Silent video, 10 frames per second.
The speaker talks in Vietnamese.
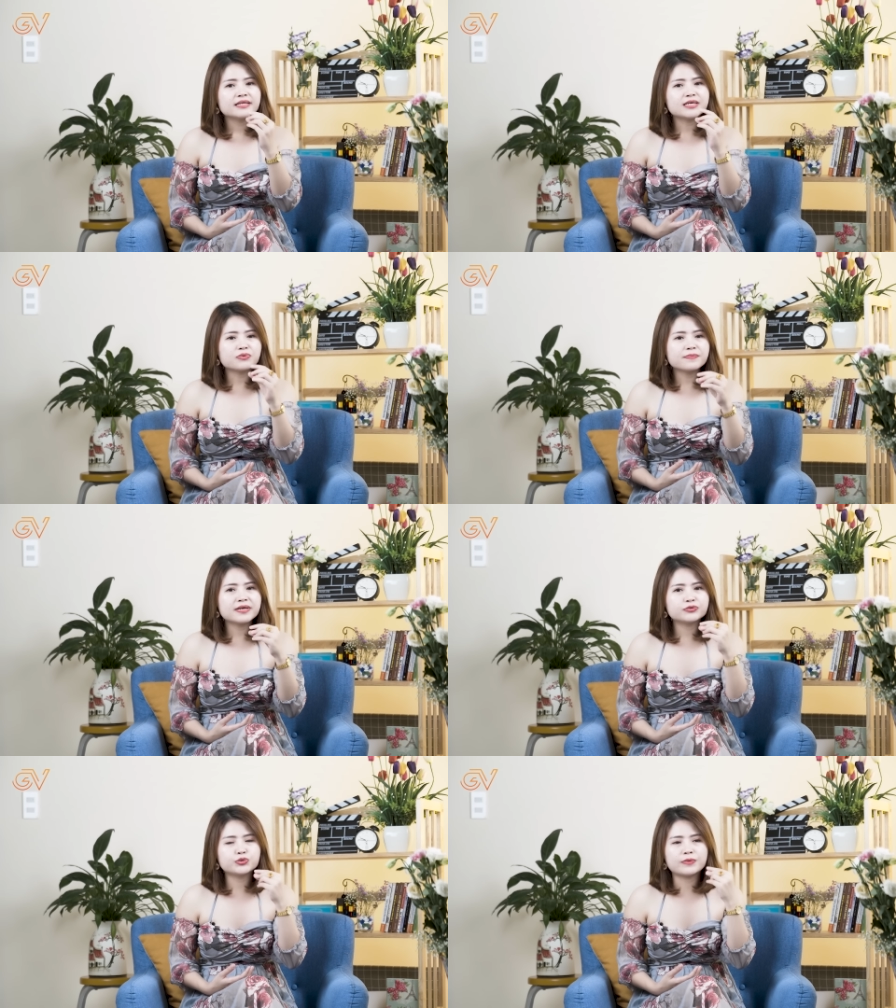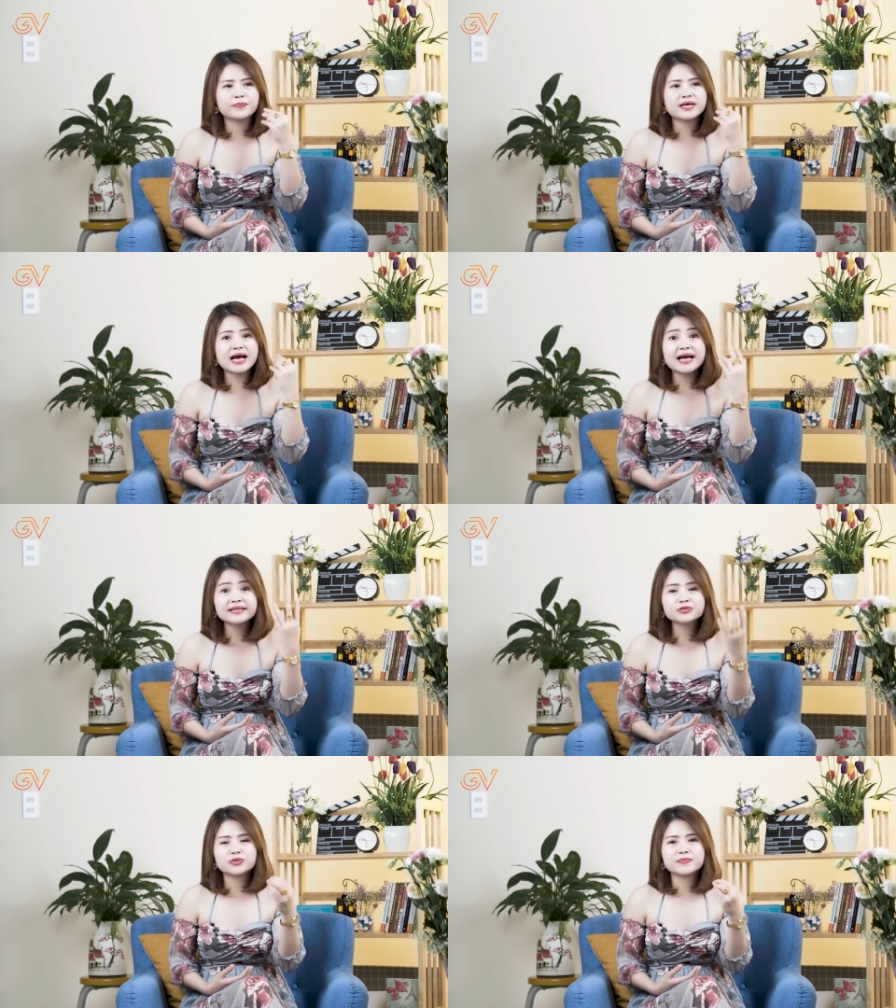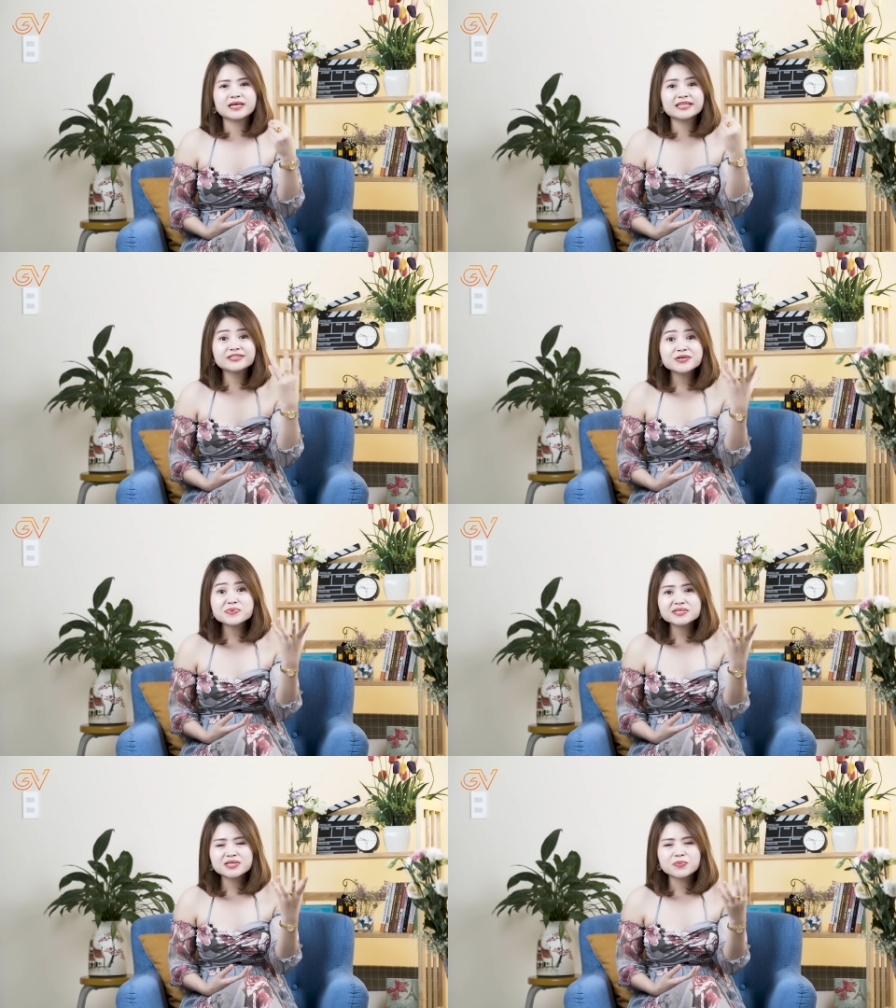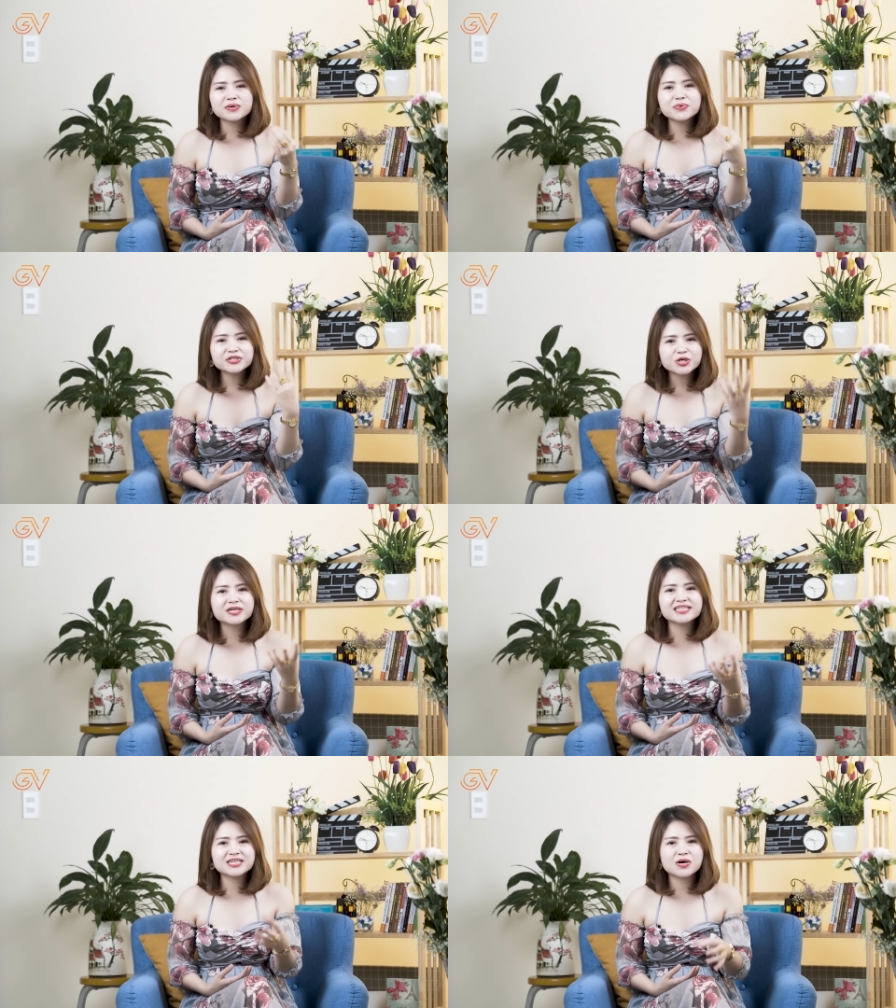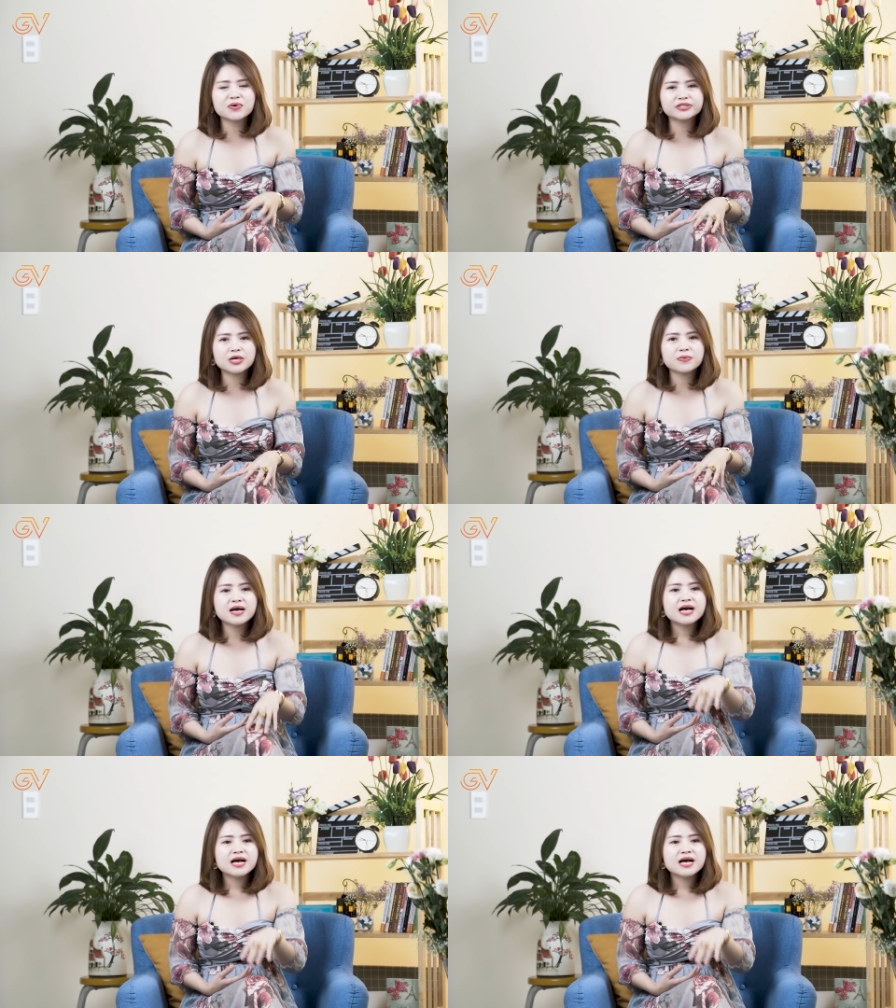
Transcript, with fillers: giống như mình chuẩn bị ăn chuẩn bị ăn tươi nuốt sống hoặc nuốt chọn cái gì đó của chồng